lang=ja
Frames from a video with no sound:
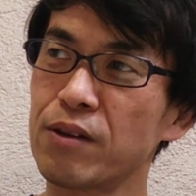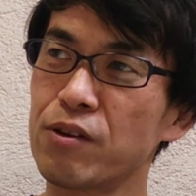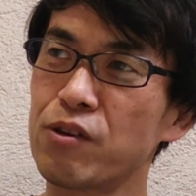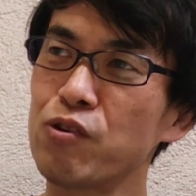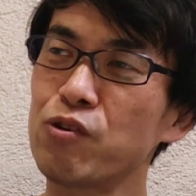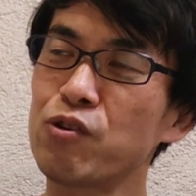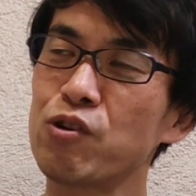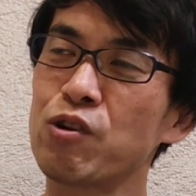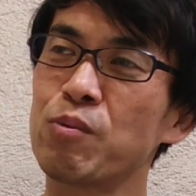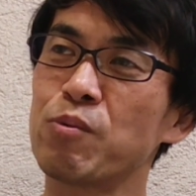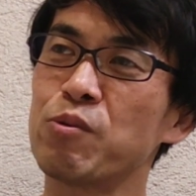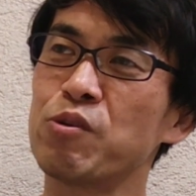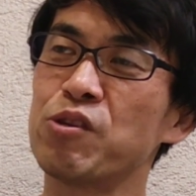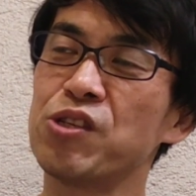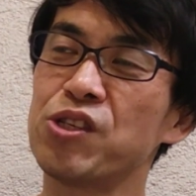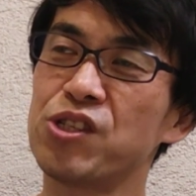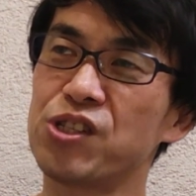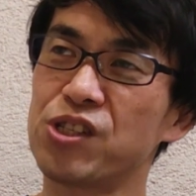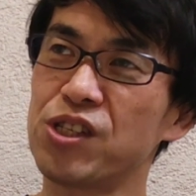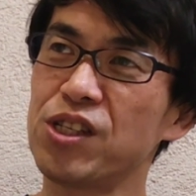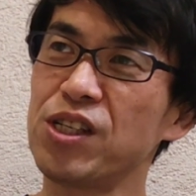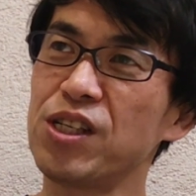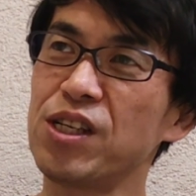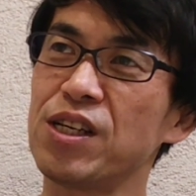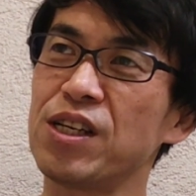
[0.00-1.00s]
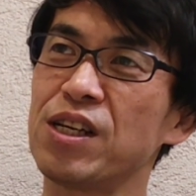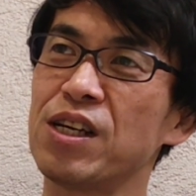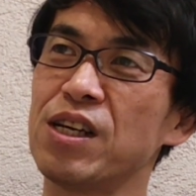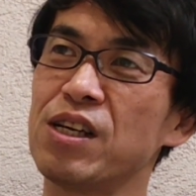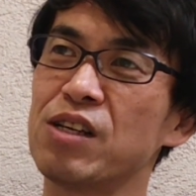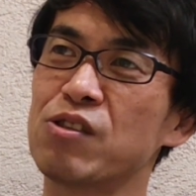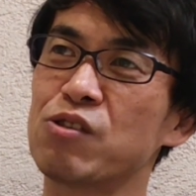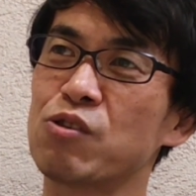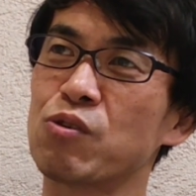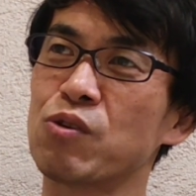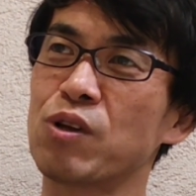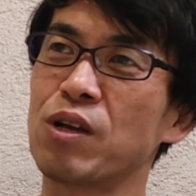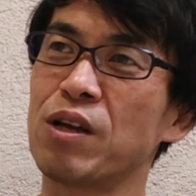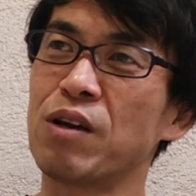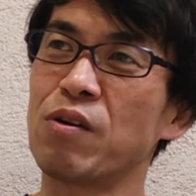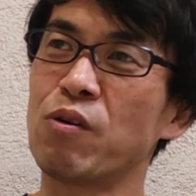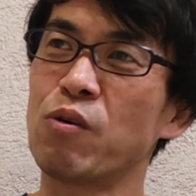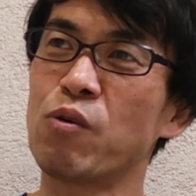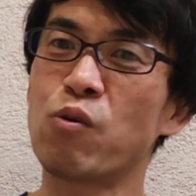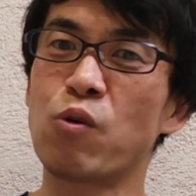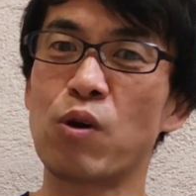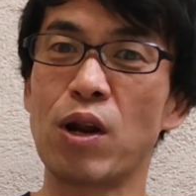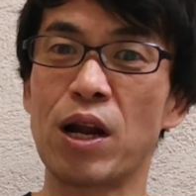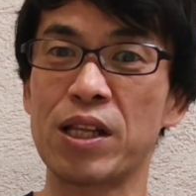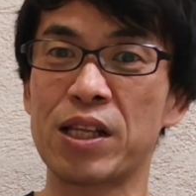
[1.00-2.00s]
給料もいいしその、ね、
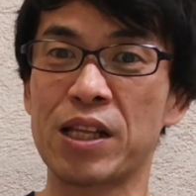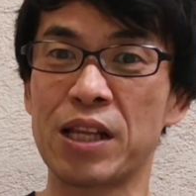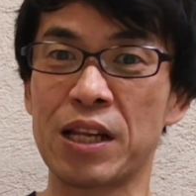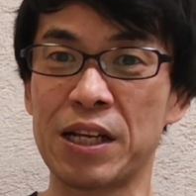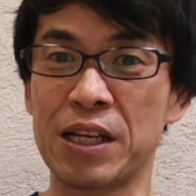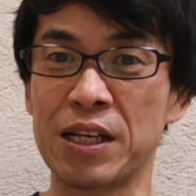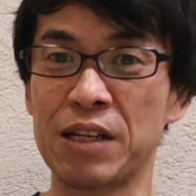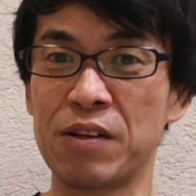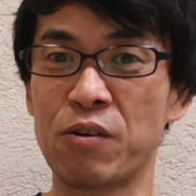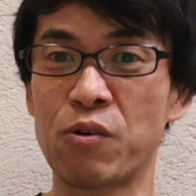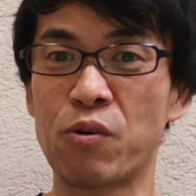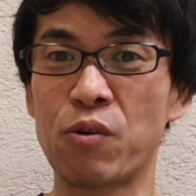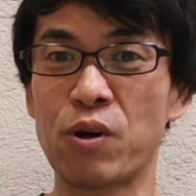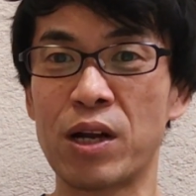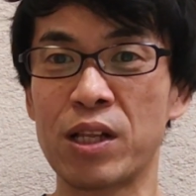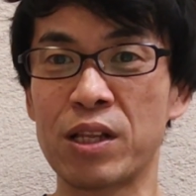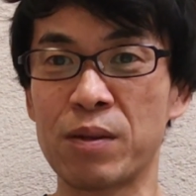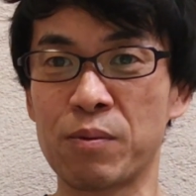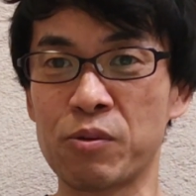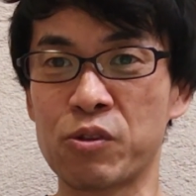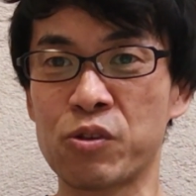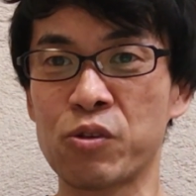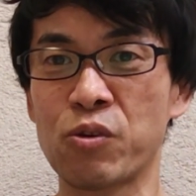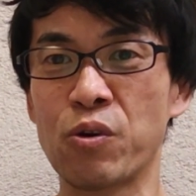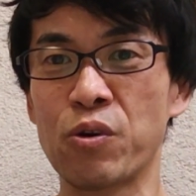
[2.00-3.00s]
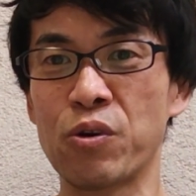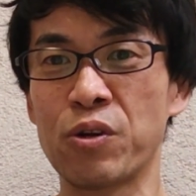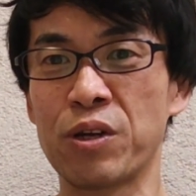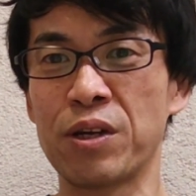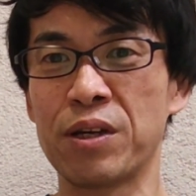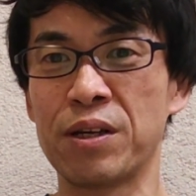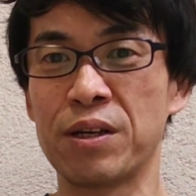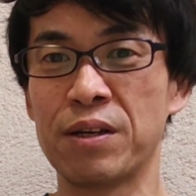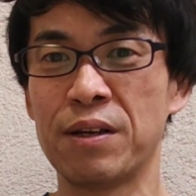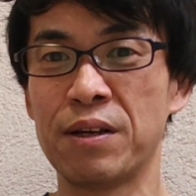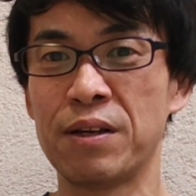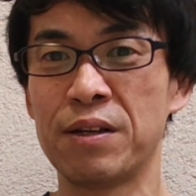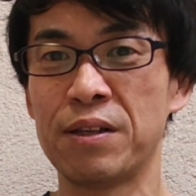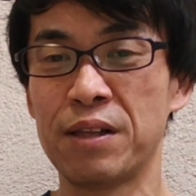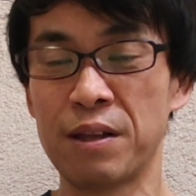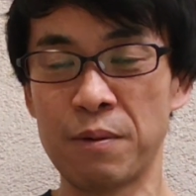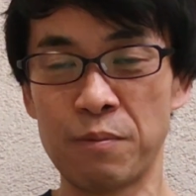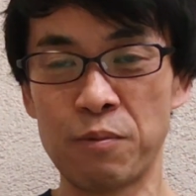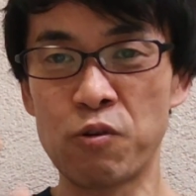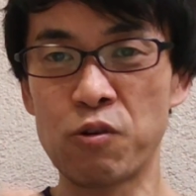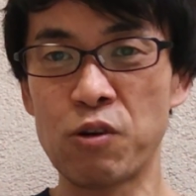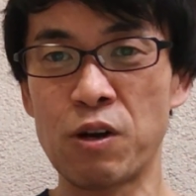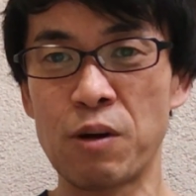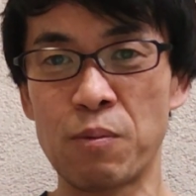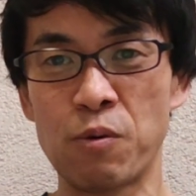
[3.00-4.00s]
怒られて怒られてもすごい、ね、
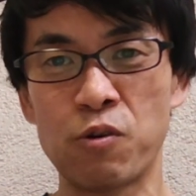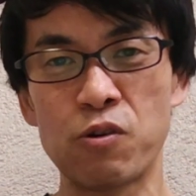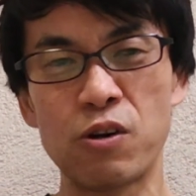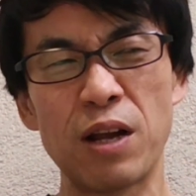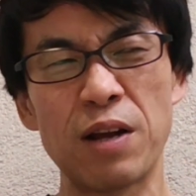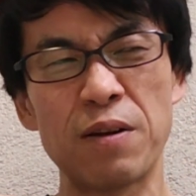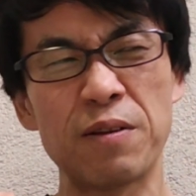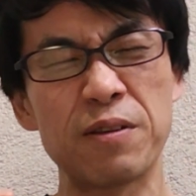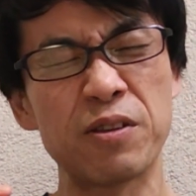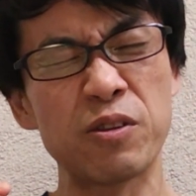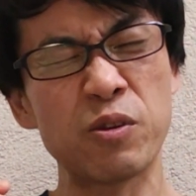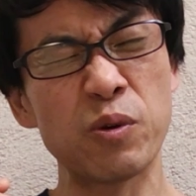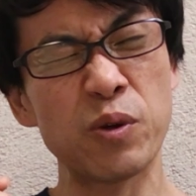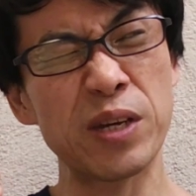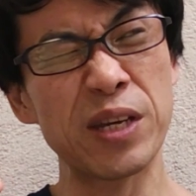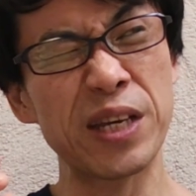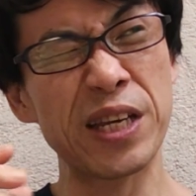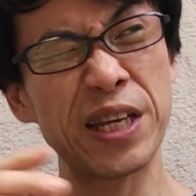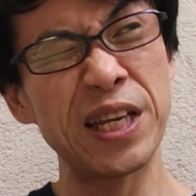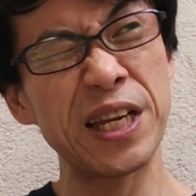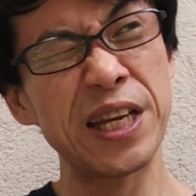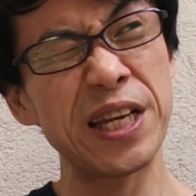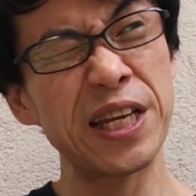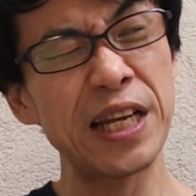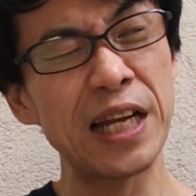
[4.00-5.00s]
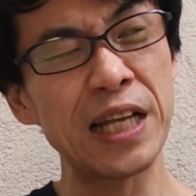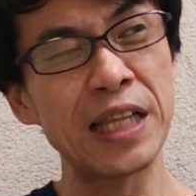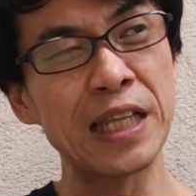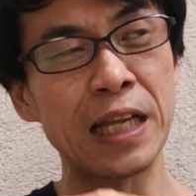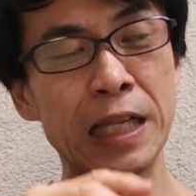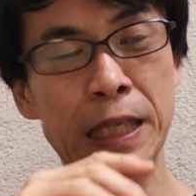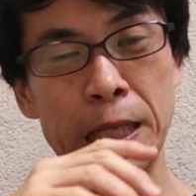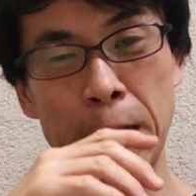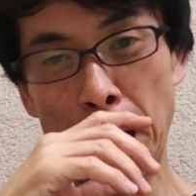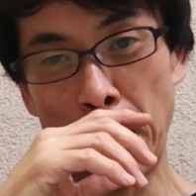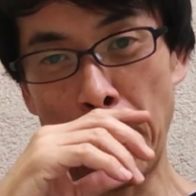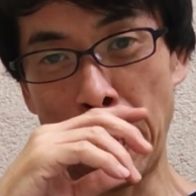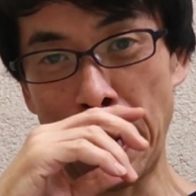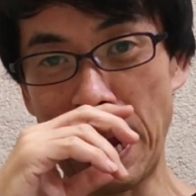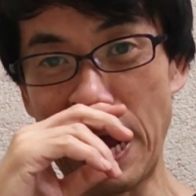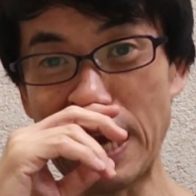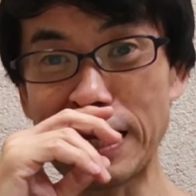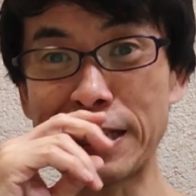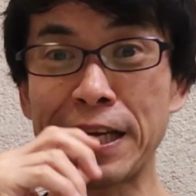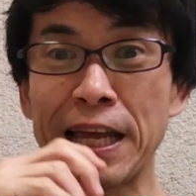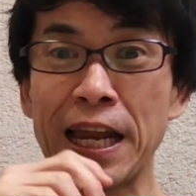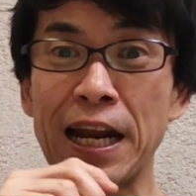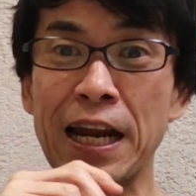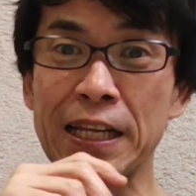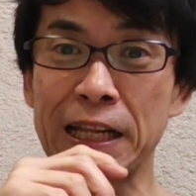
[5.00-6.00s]
僕ら僕ら時ギリギリだったんで
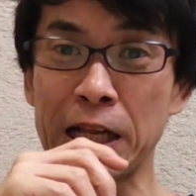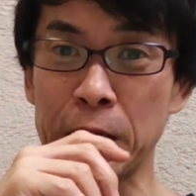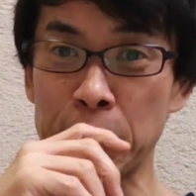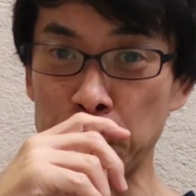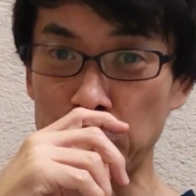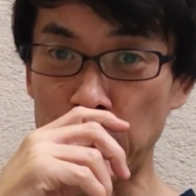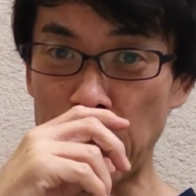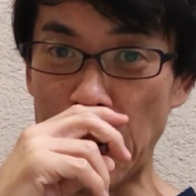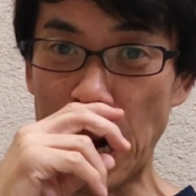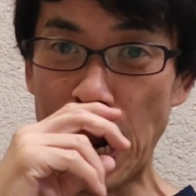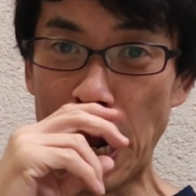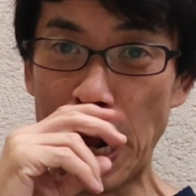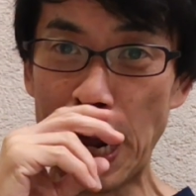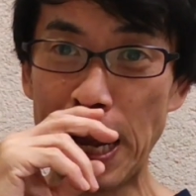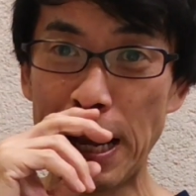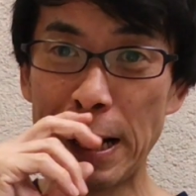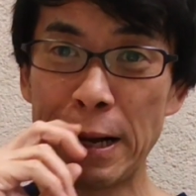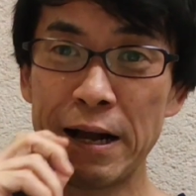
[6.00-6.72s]
足切られたとか